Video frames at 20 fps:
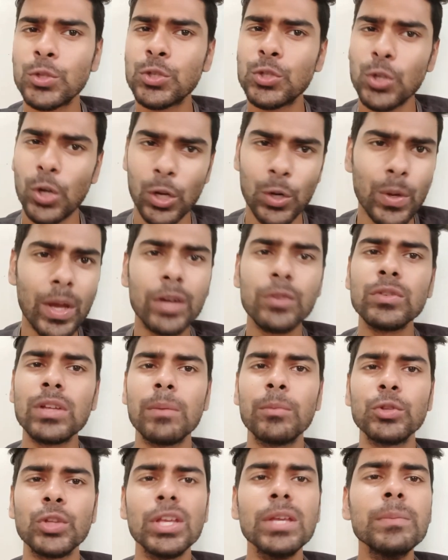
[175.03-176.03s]
চলো এখনকার
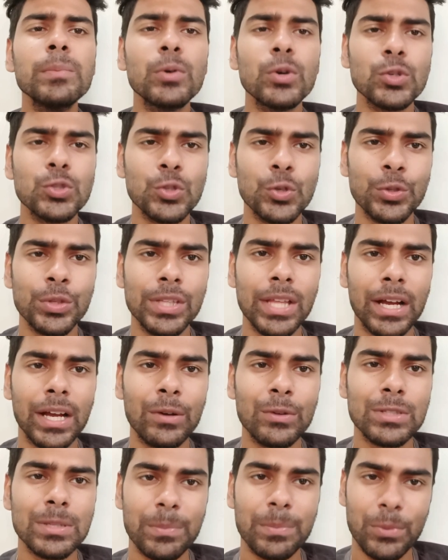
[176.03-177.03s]
মতো এই পর্যন্তই দেখা
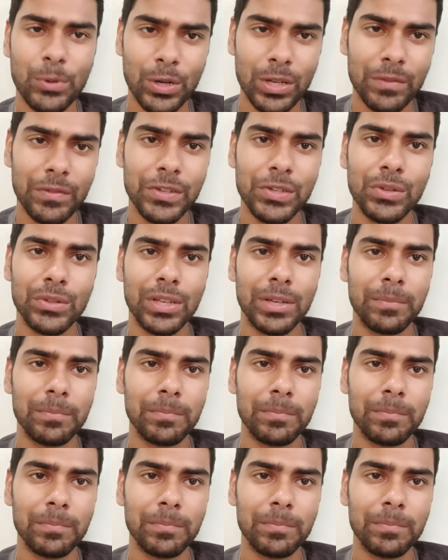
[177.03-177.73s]
হচ্ছে পরের ভিডিওতে